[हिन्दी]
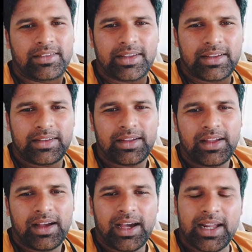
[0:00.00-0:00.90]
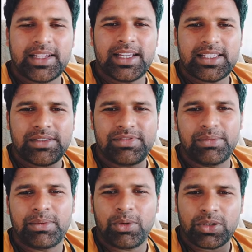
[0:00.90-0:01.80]
ठीक हालांकि ऐसी
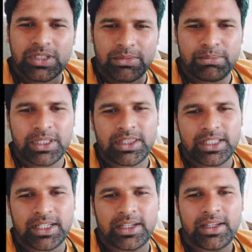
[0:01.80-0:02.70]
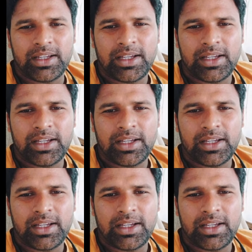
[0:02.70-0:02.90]
फिल्में बहुत कम बनती हैं